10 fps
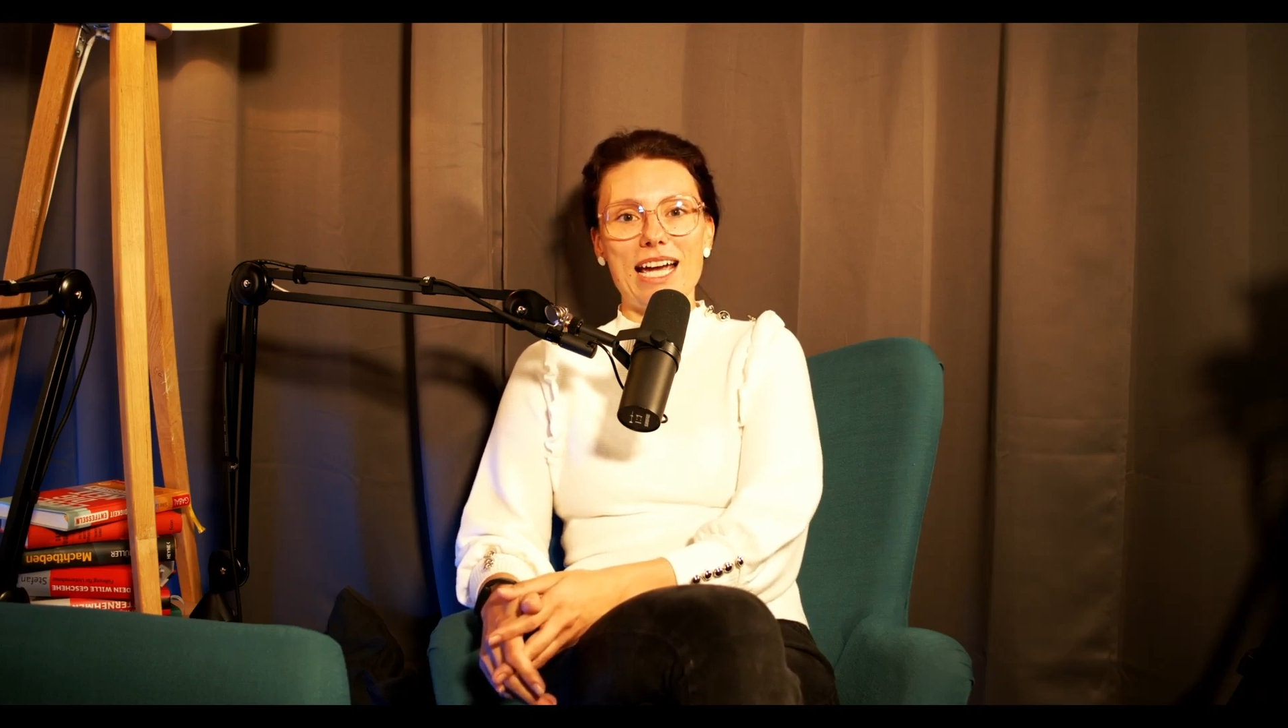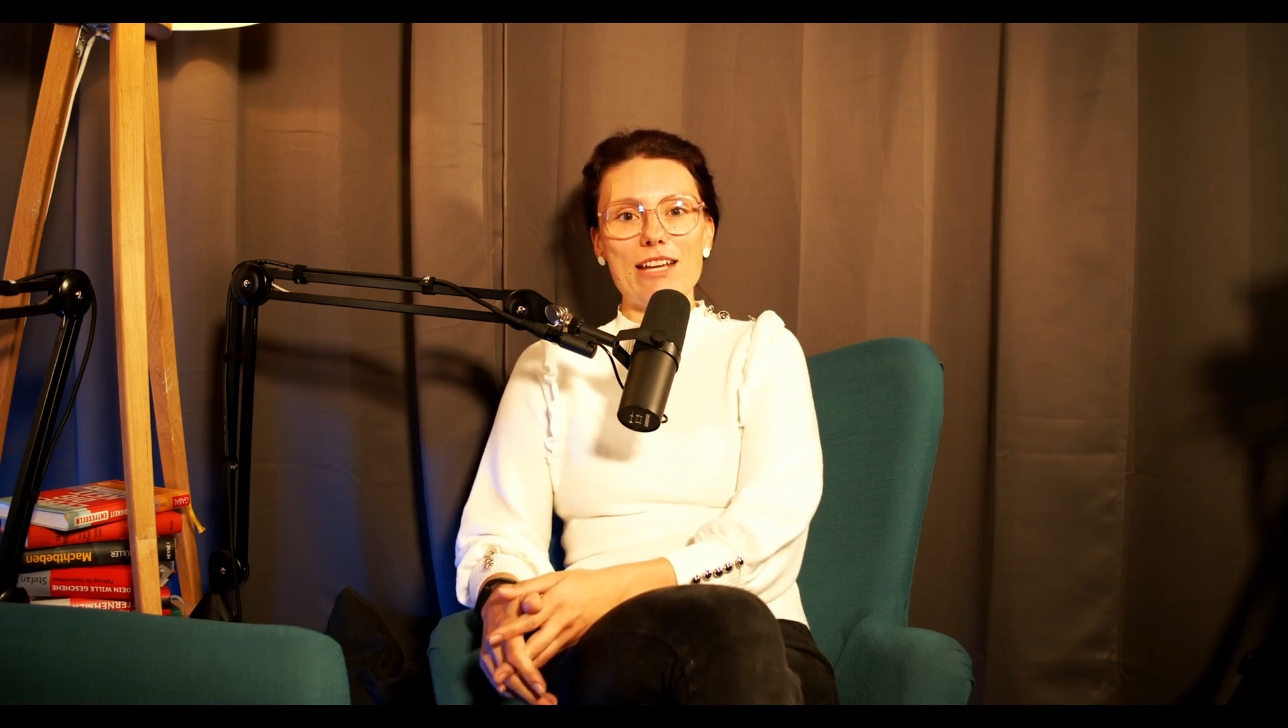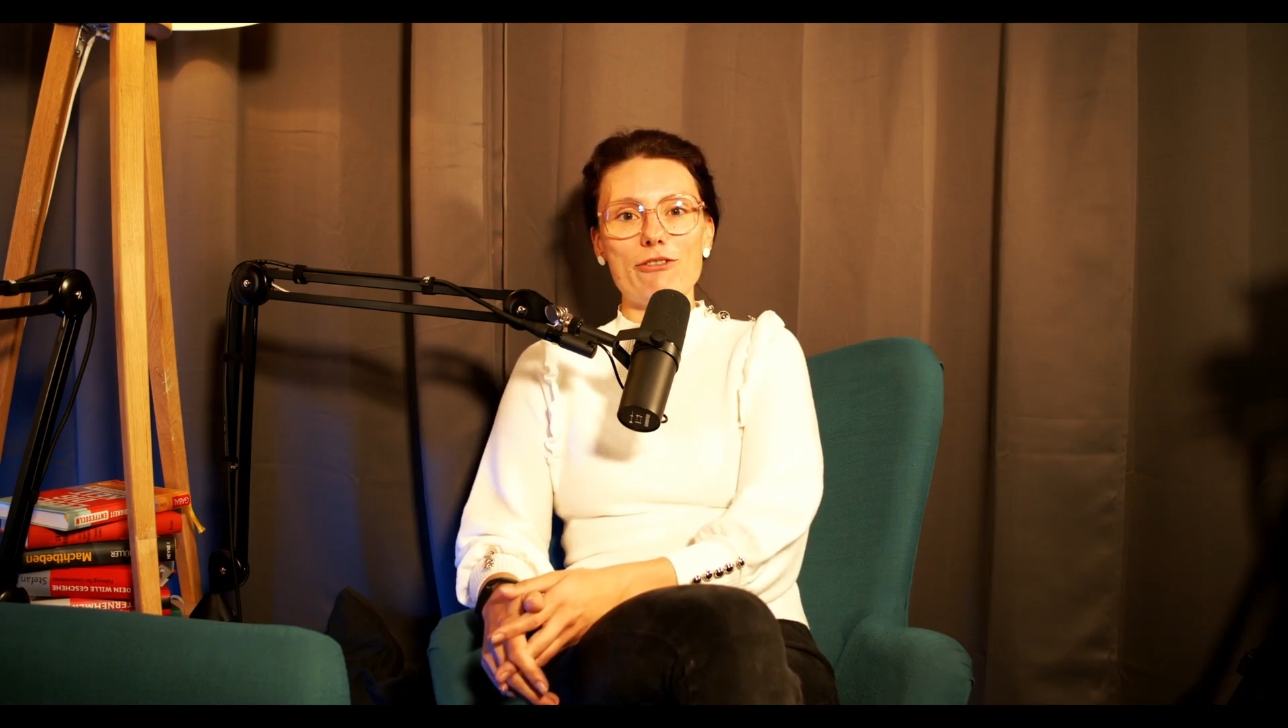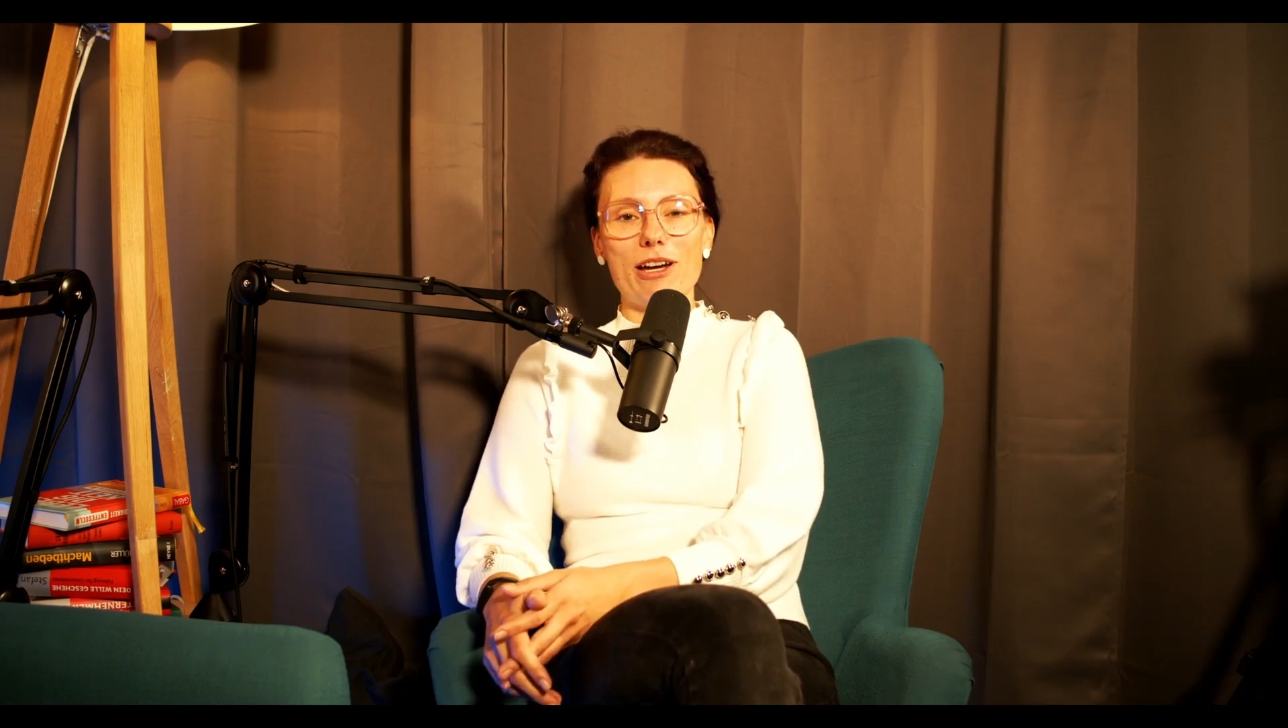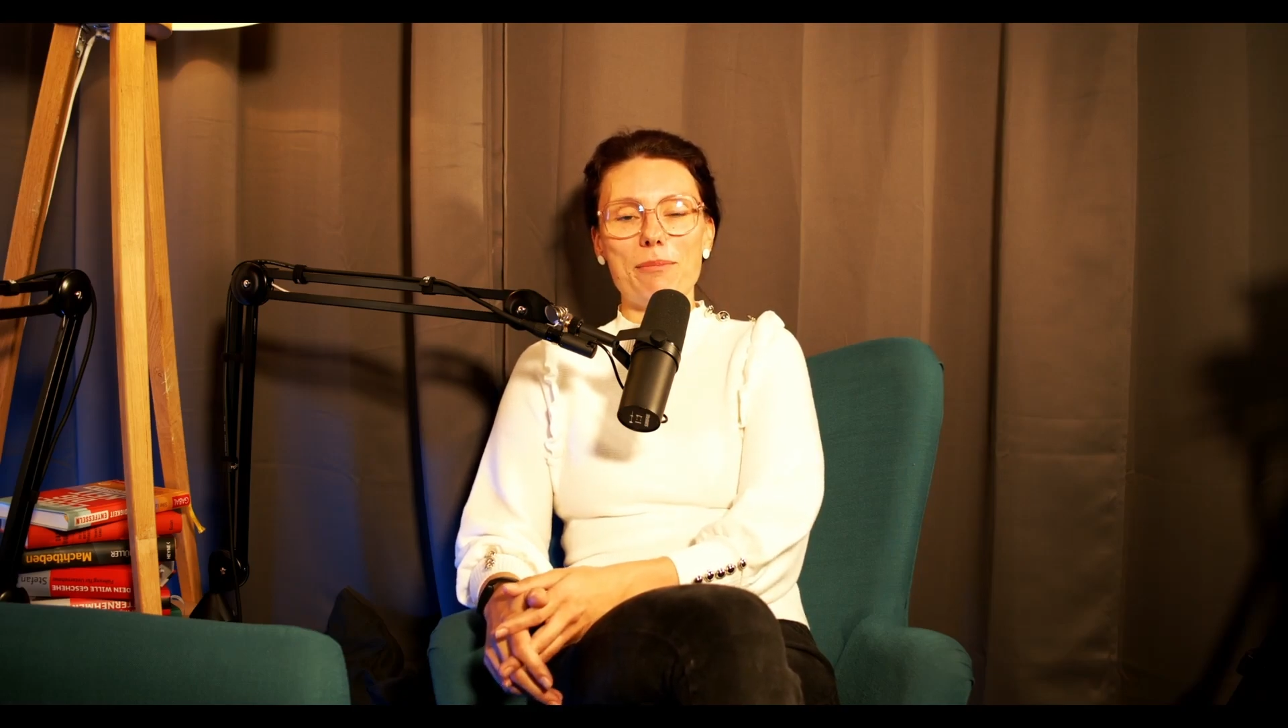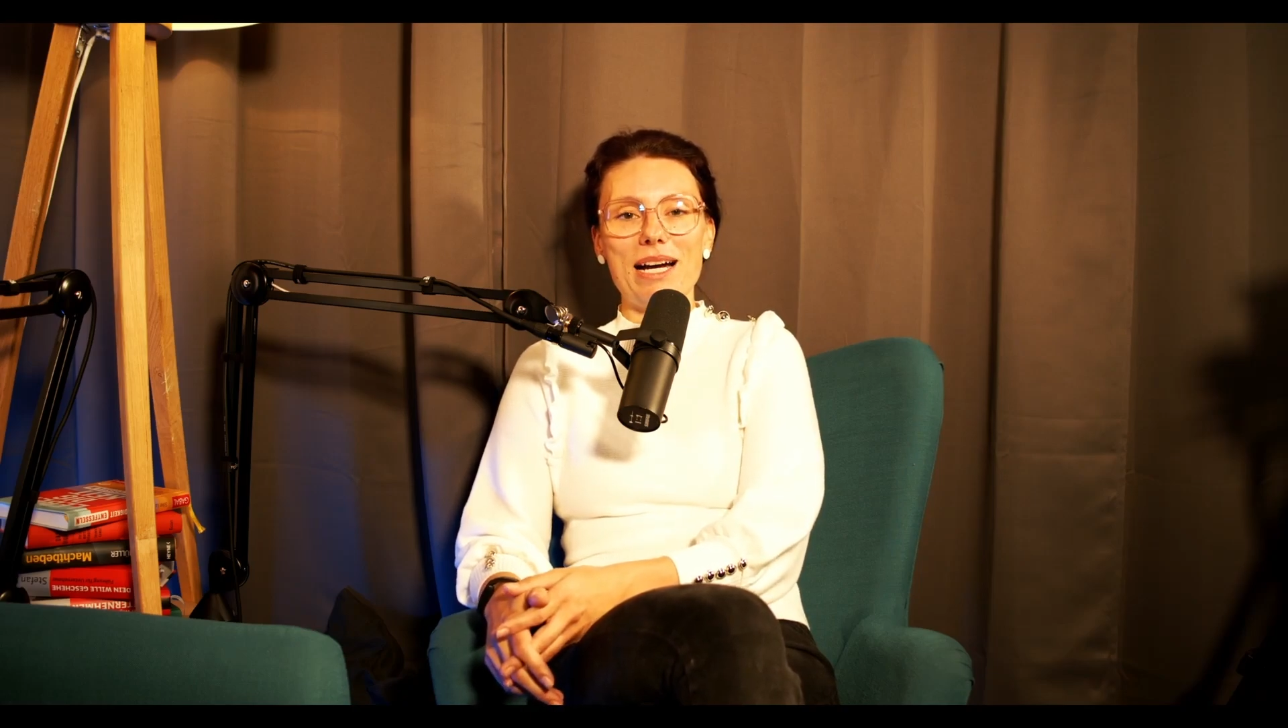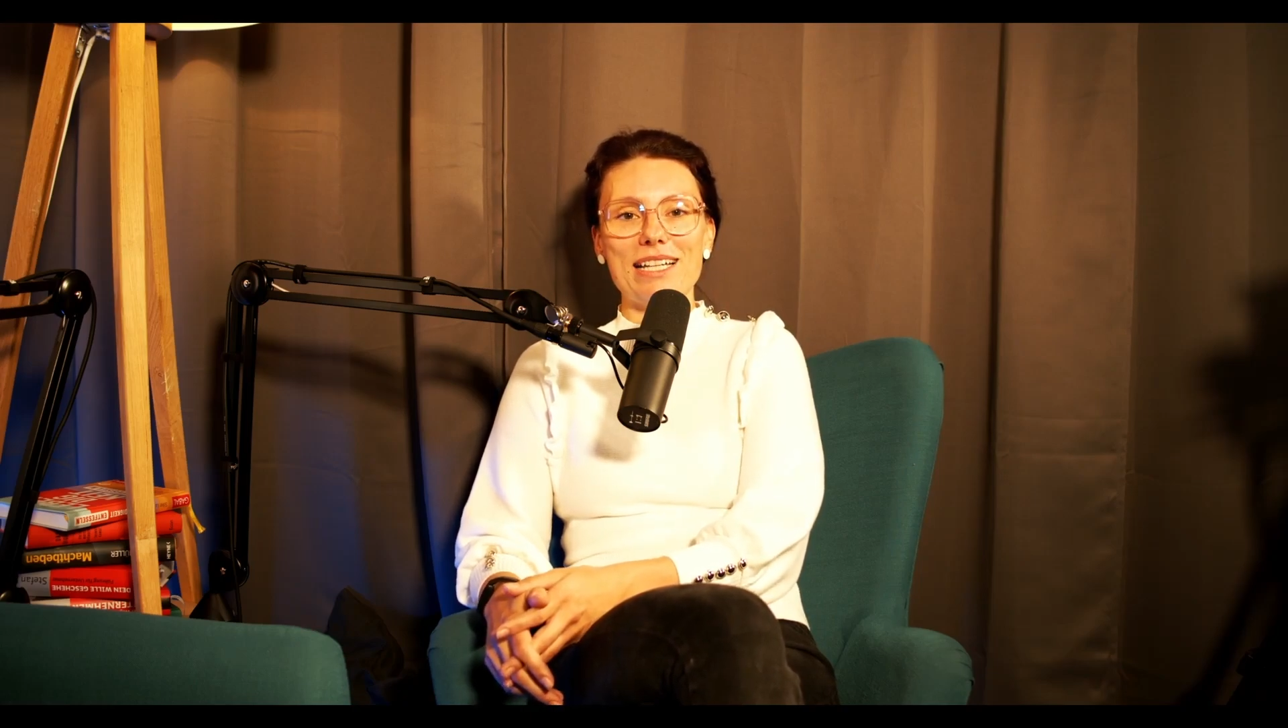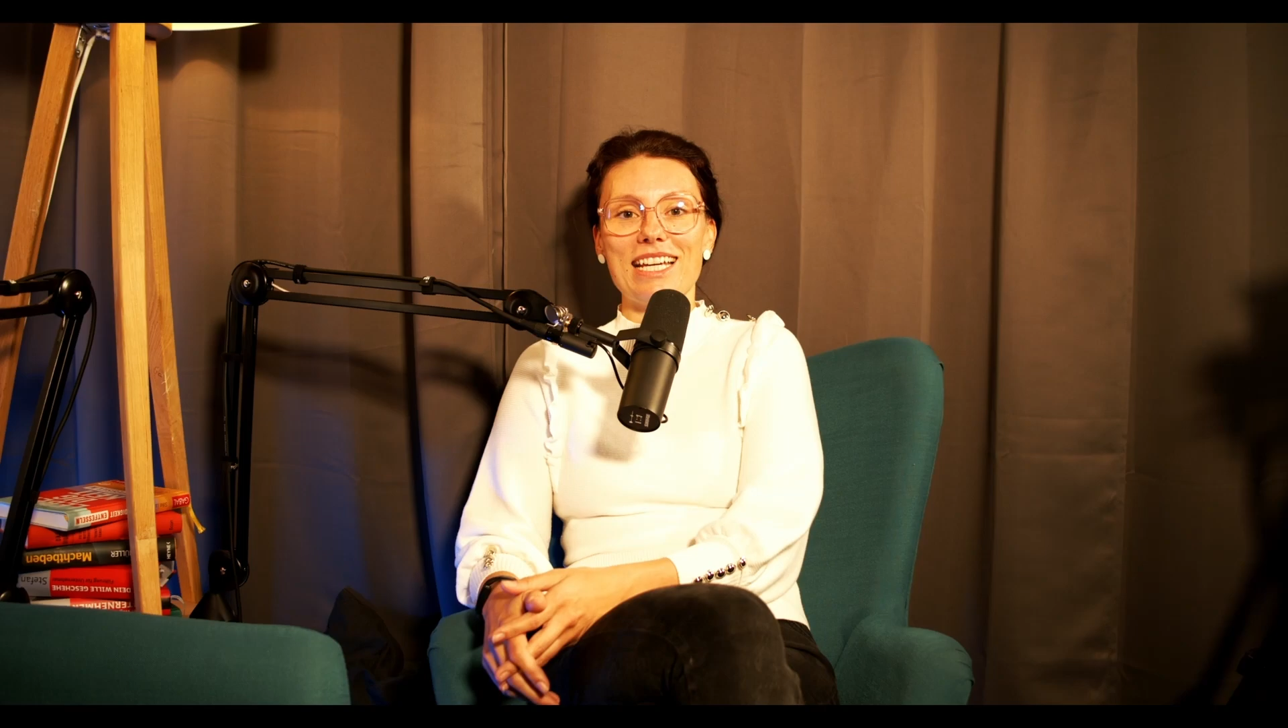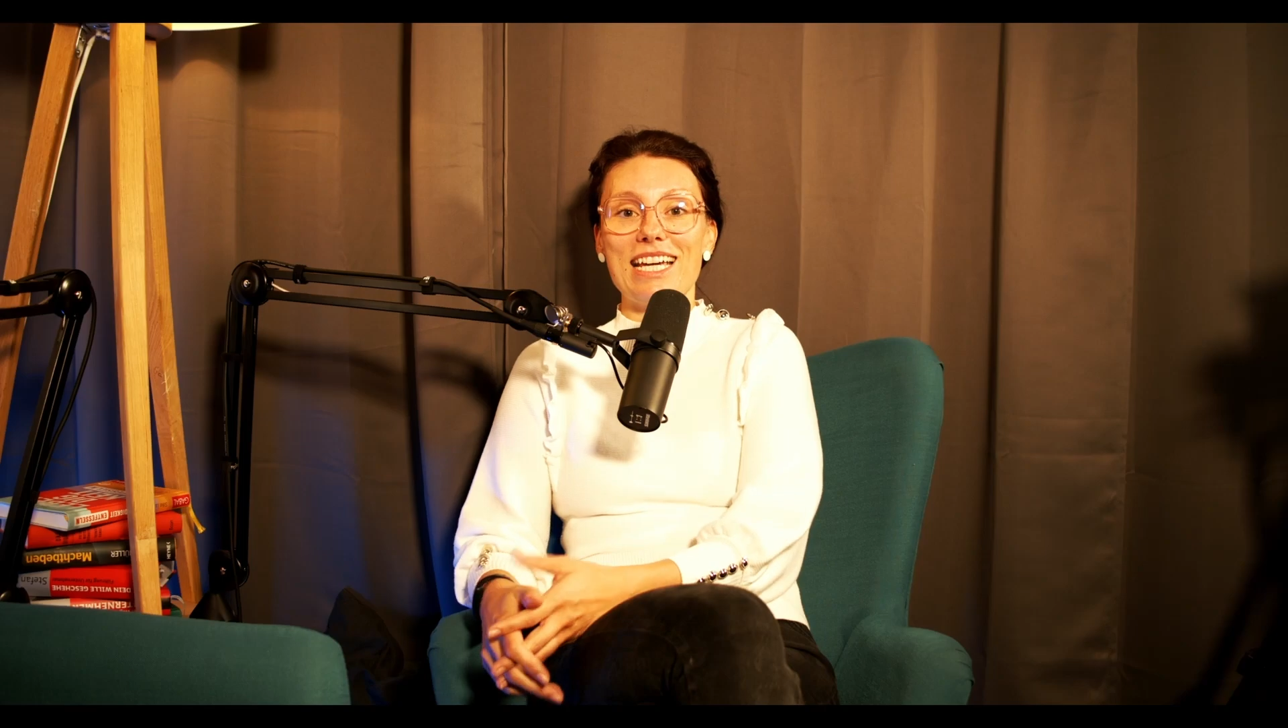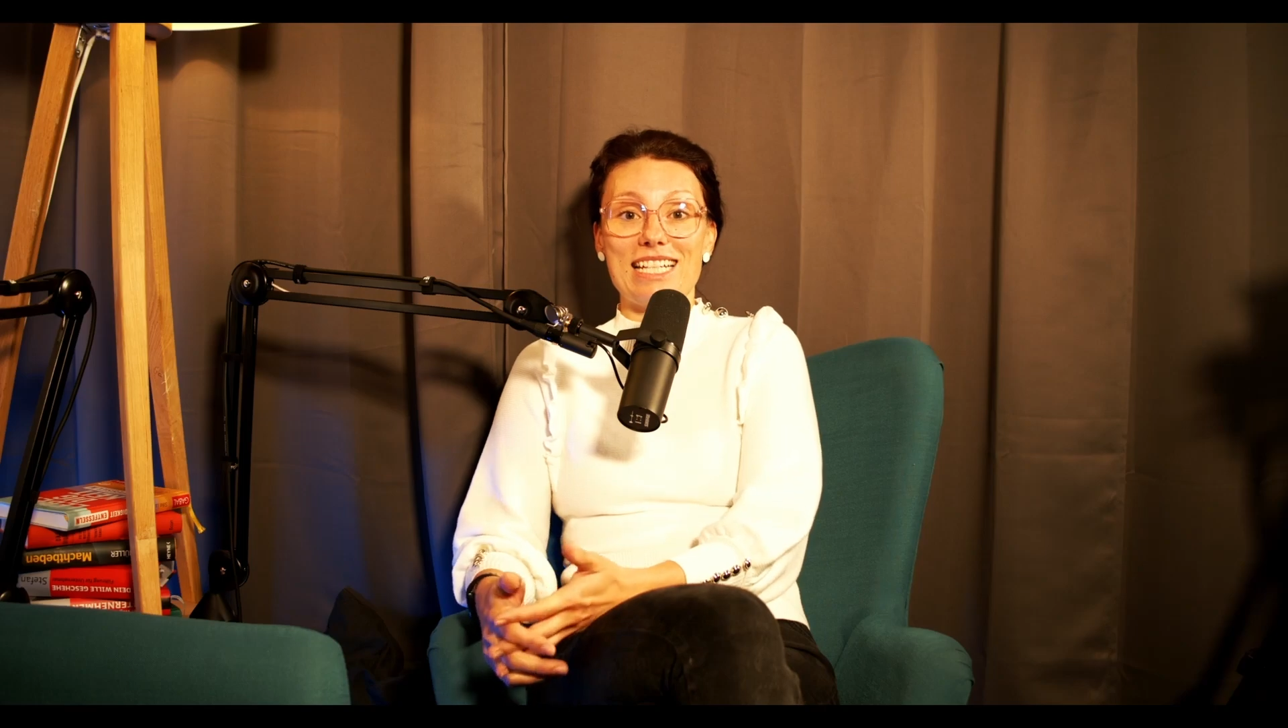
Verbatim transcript: einfach macht,